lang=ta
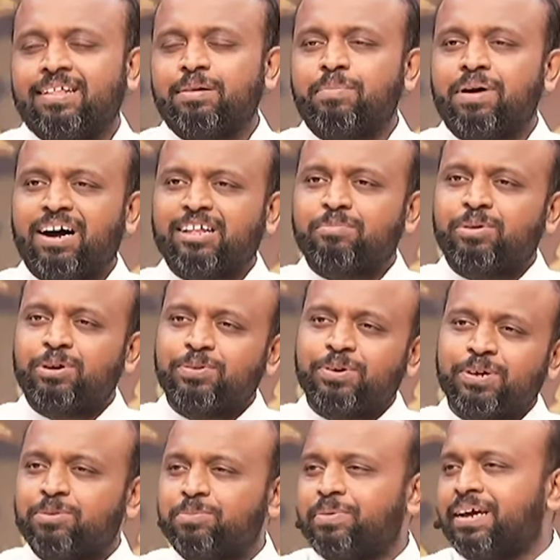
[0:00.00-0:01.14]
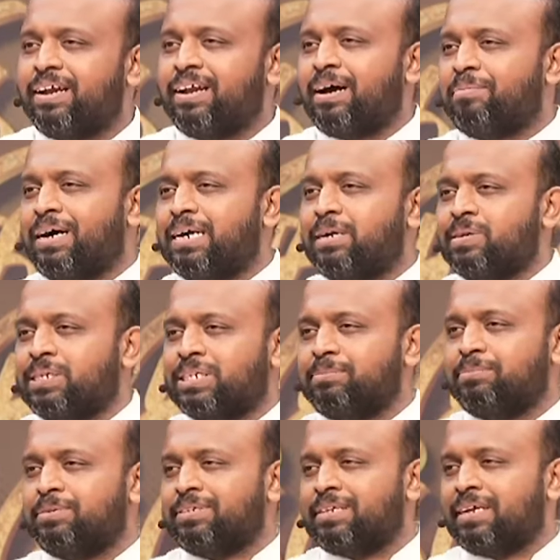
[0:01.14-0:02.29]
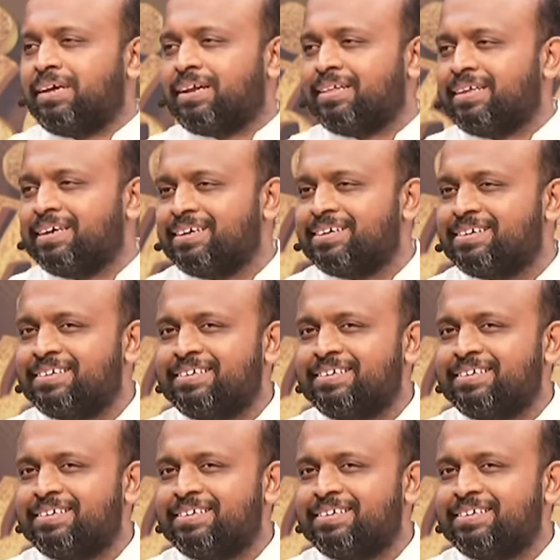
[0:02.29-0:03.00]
இந்த மாதம் முழுவதுமே நாம் ஆண்டவர் சமூகத்திலிருந்து